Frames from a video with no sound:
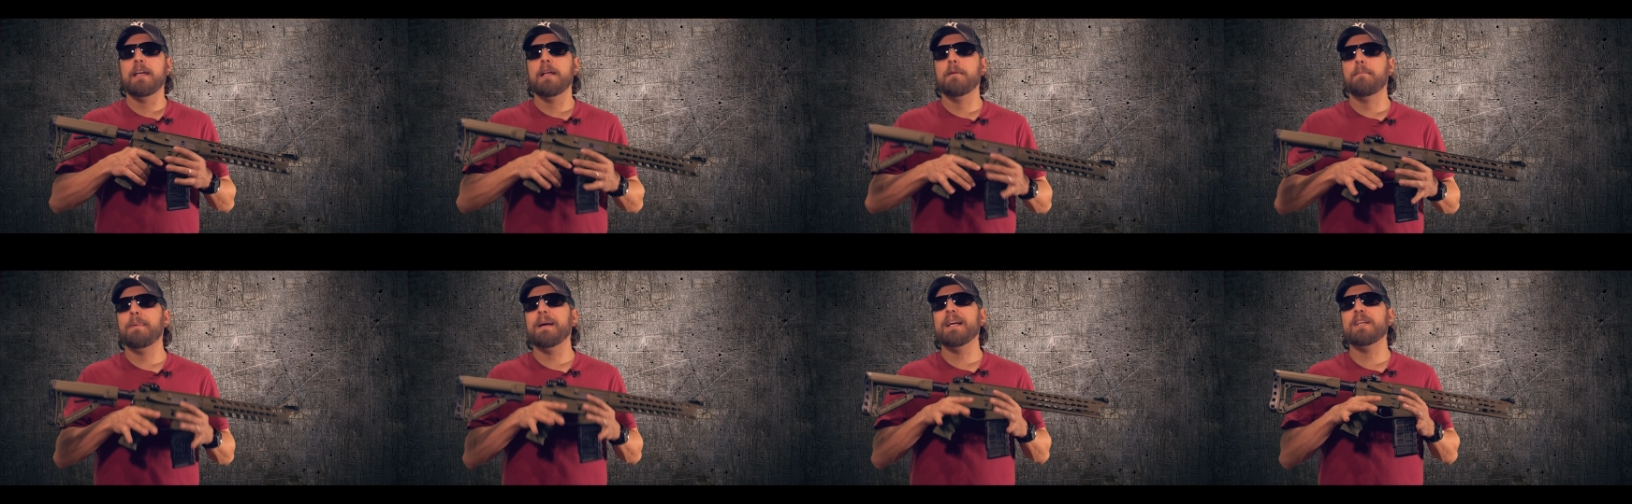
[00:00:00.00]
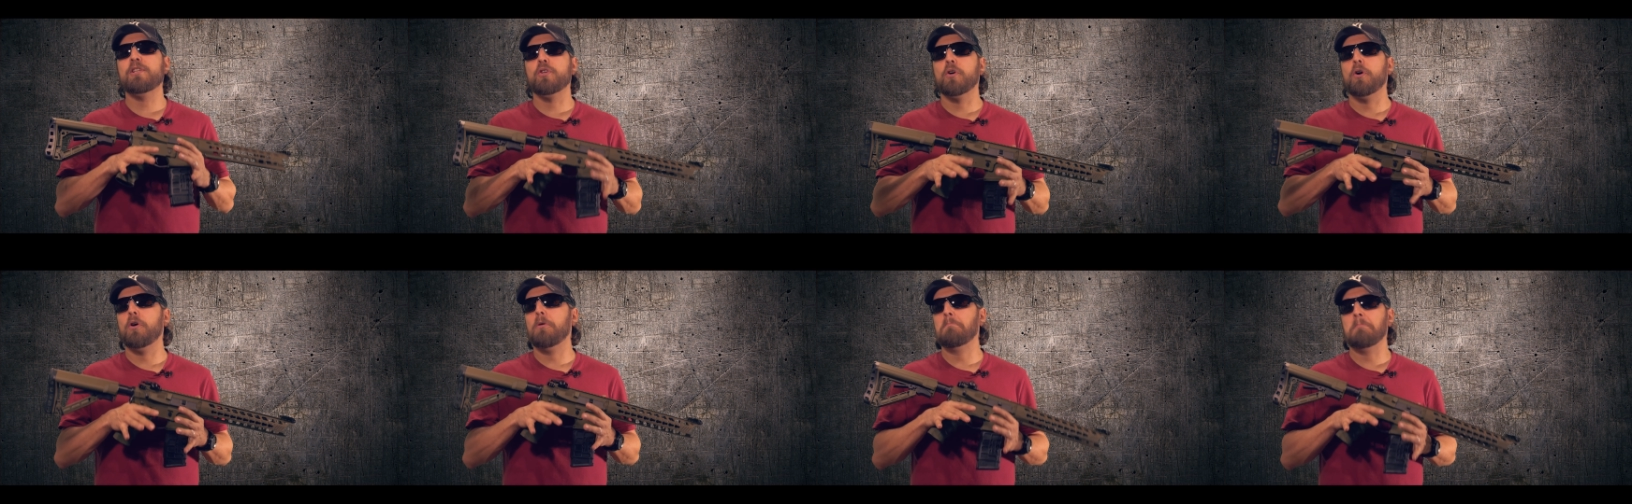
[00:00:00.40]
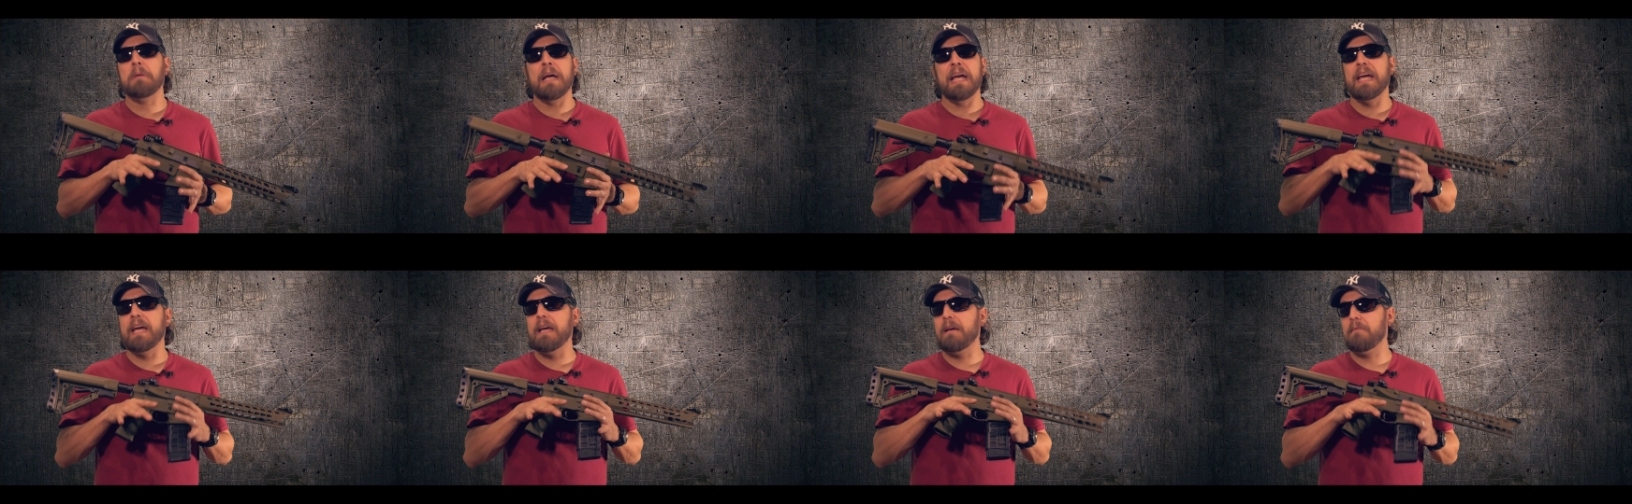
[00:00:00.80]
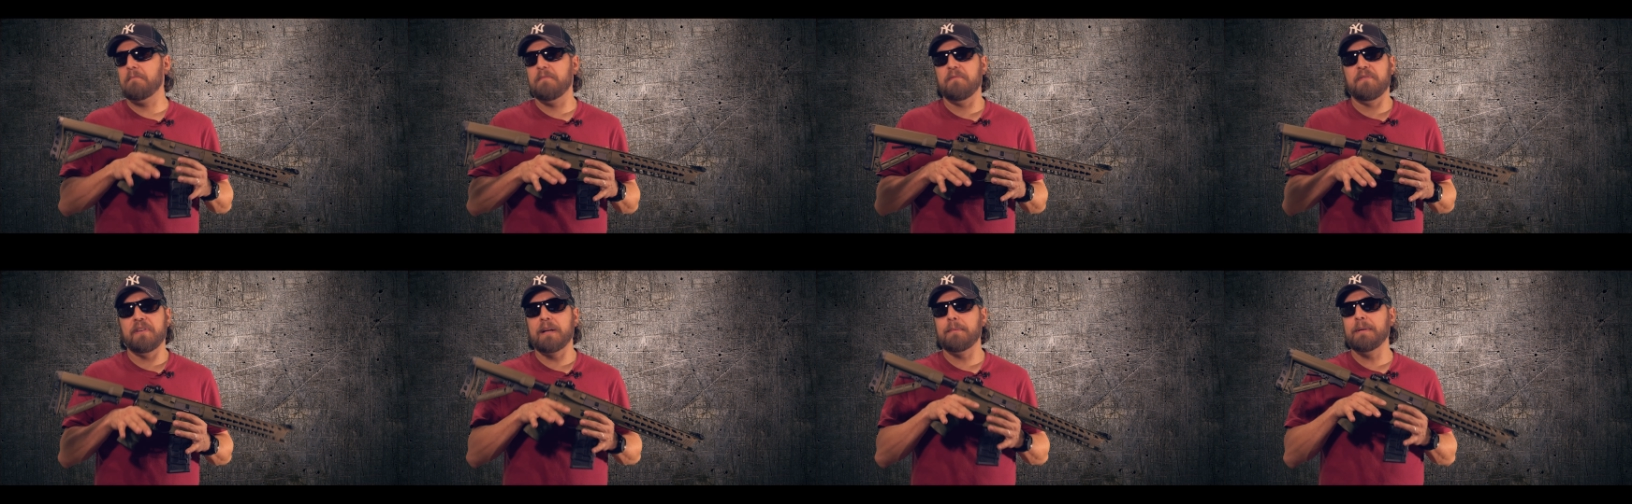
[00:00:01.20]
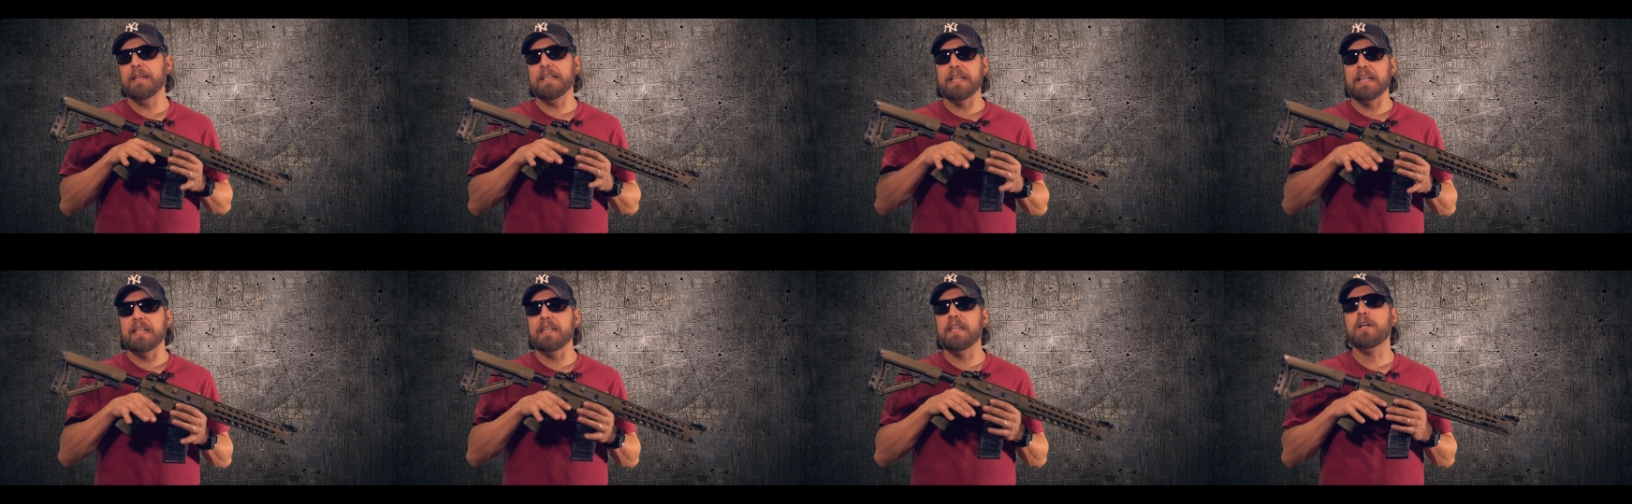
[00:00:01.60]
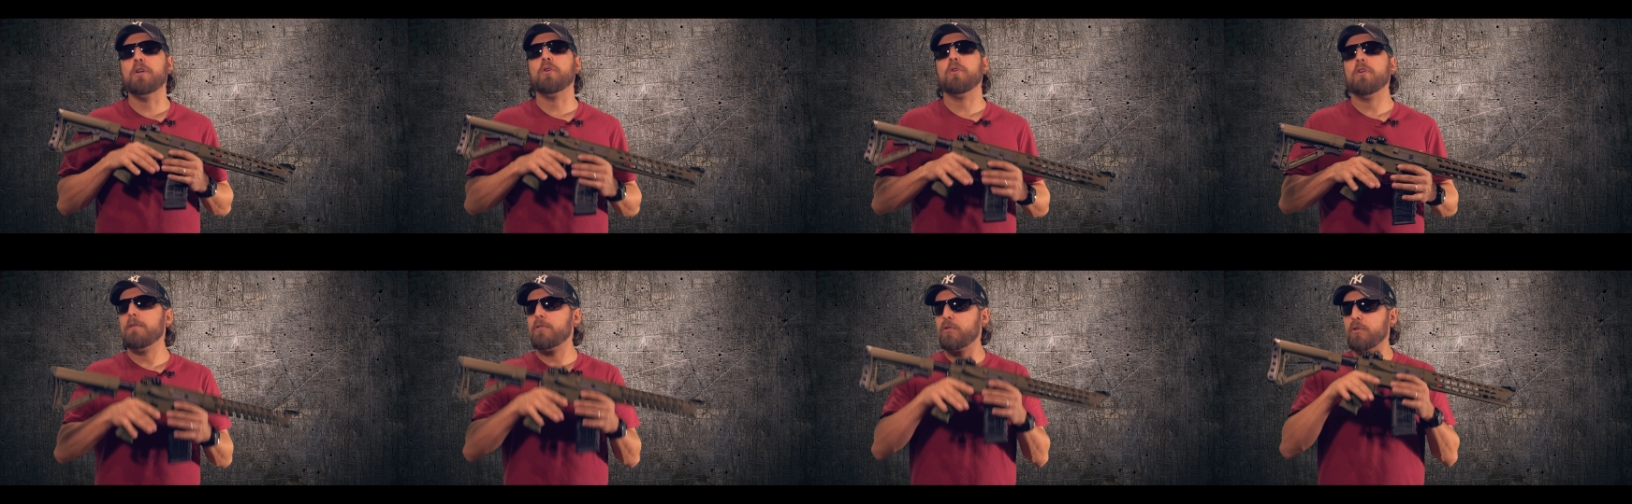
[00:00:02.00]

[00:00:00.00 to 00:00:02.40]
il peso è veramente ridicolo,